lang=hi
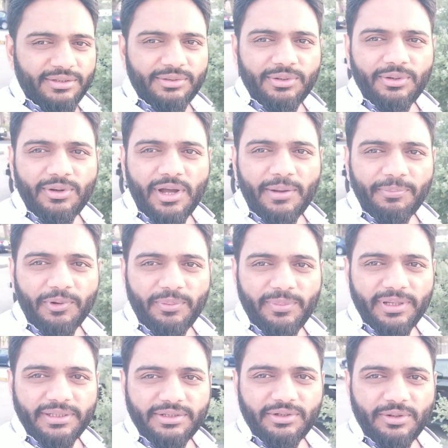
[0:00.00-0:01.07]
तो आपको
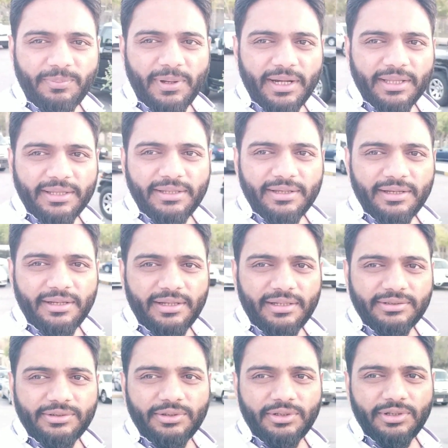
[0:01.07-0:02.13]
मैं जो पार्किंग का
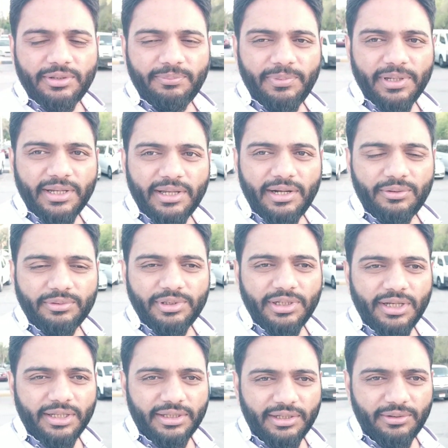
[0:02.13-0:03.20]
जो बैकग्राउंड
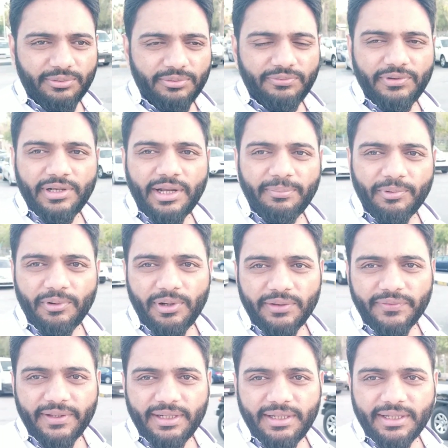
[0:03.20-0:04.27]
दिखाता हूँ फिर आपको
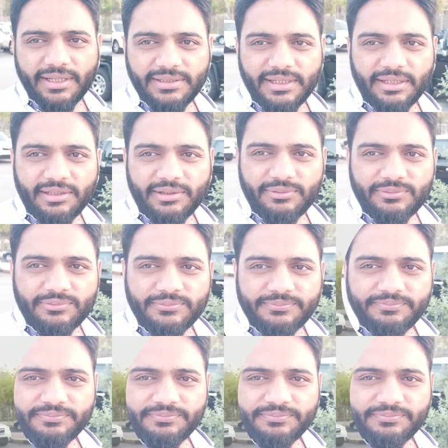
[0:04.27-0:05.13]
अंदर लेके जाता हूँ